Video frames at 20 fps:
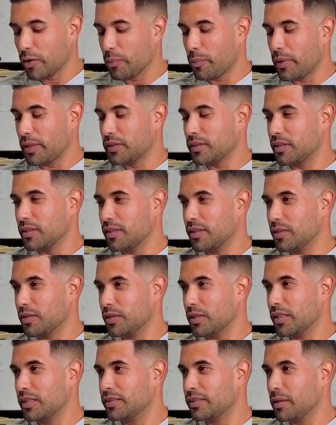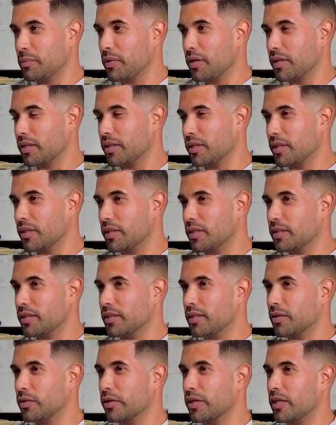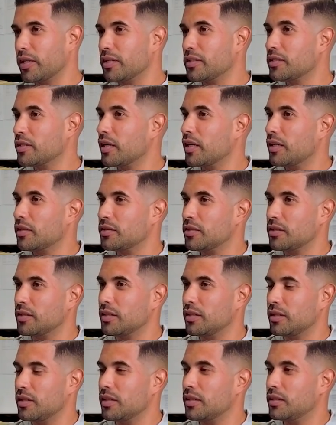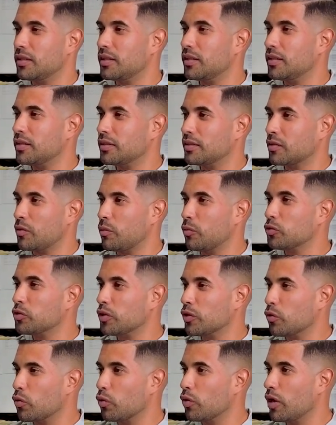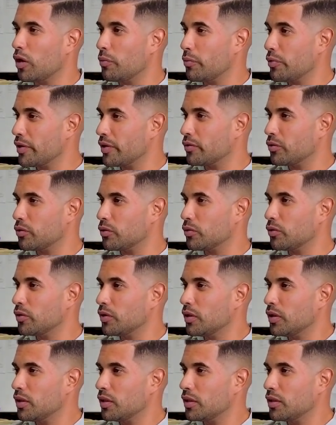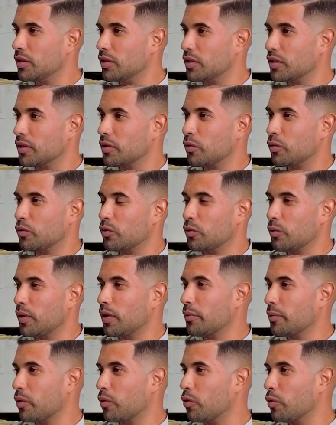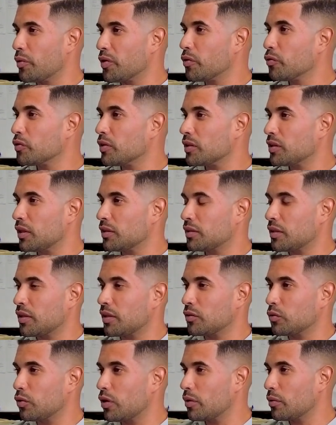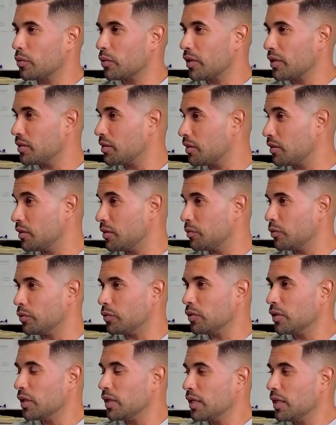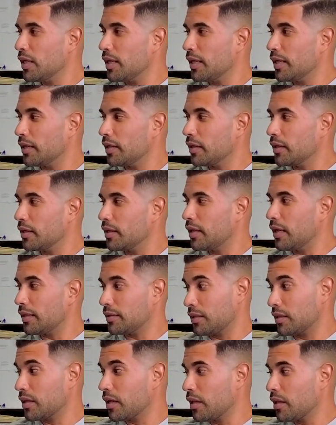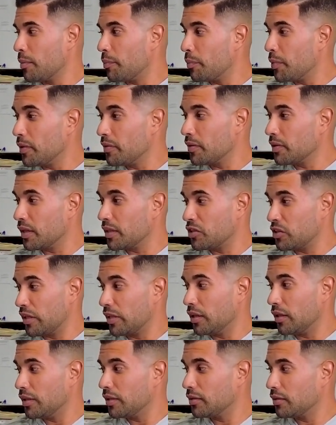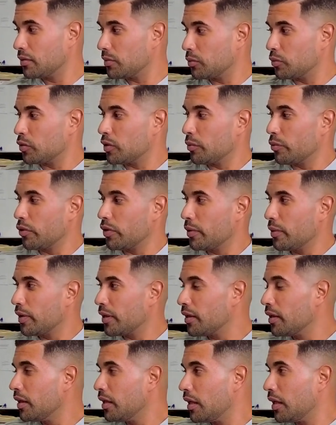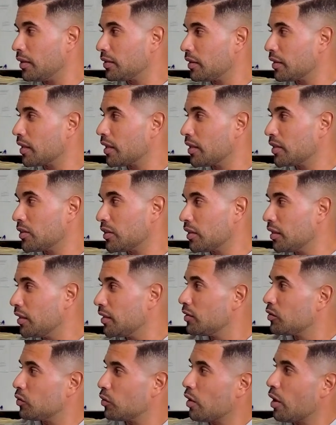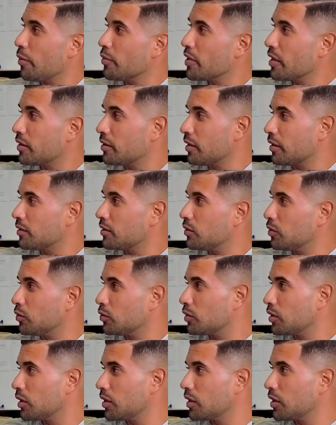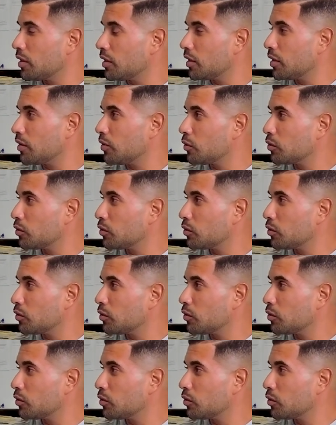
que pasa, el tema de, de, lo que le decía, cómo circula el viento eh, cuando, va, cuando viene un desastre natural de ese tipo. Eh, las cercas de Pibi de Shinling, como usted puede ver, las cercas de Shinling son abiertas, no tiene,